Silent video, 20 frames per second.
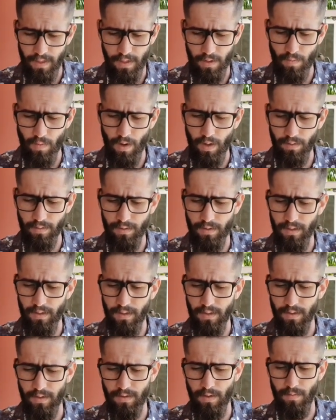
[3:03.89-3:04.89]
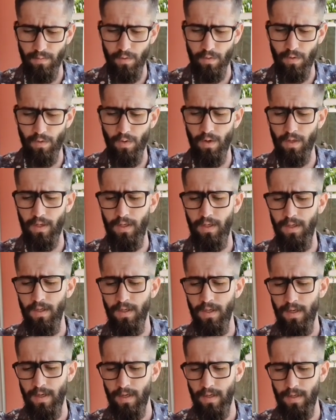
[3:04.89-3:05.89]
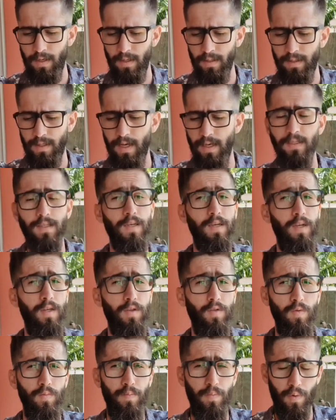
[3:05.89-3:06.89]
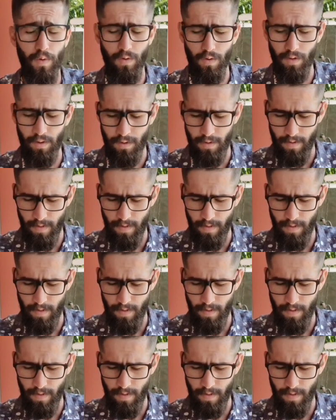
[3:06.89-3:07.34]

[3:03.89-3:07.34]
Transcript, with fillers: igualzinho, só mudou aqui que está escrito Pro.